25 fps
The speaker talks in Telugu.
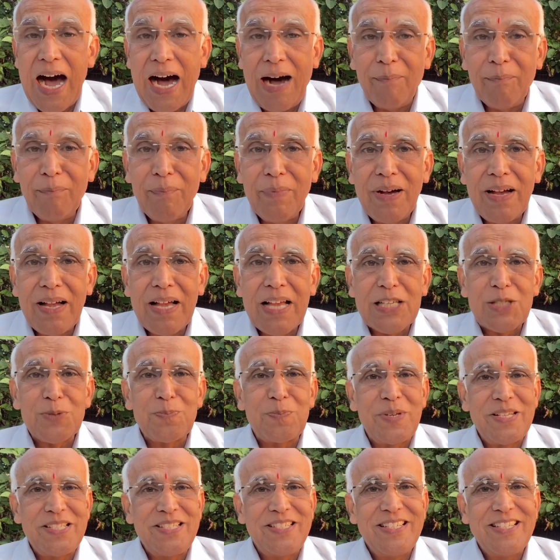అమ్మ
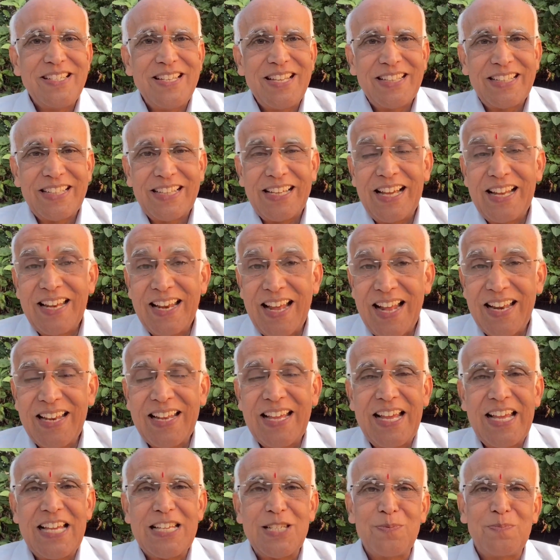ఎక్స్ప్రెస్ చేసినంతగా నాన్న
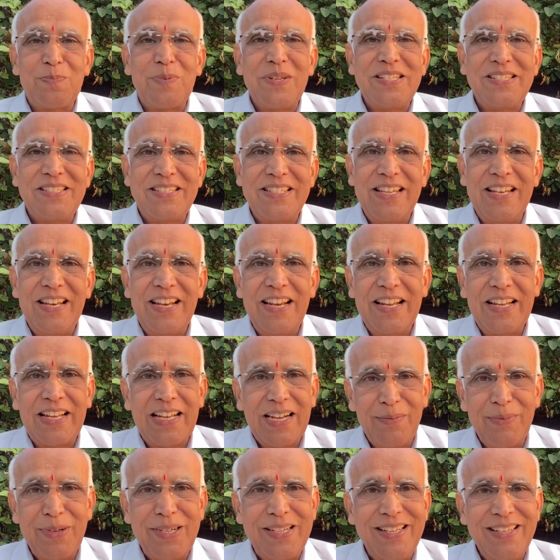ఎక్స్ప్రెస్ చేయలేడు
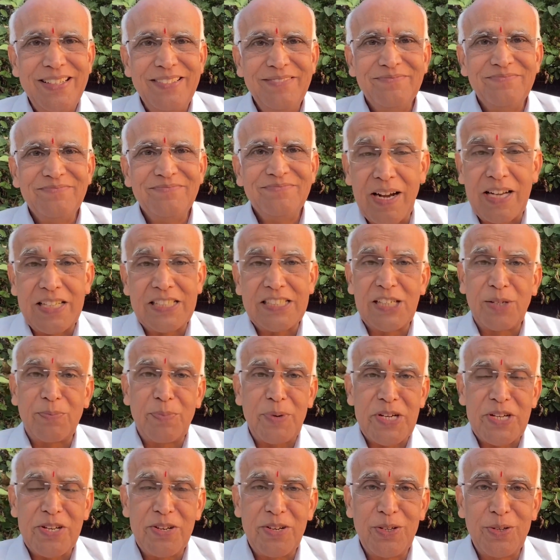కాబట్టి
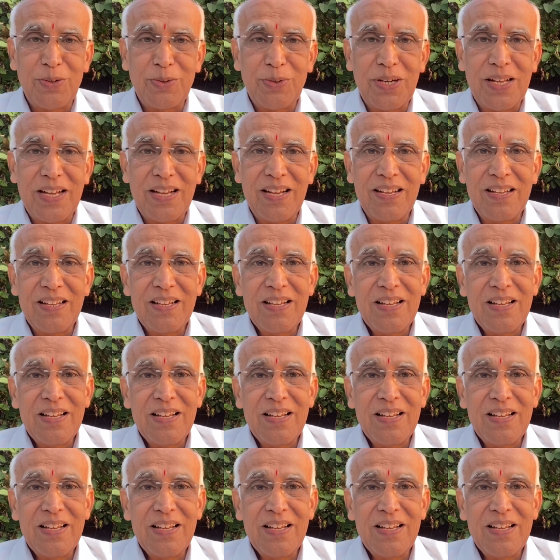ఎక్స్ప్రెషన్లో కూడా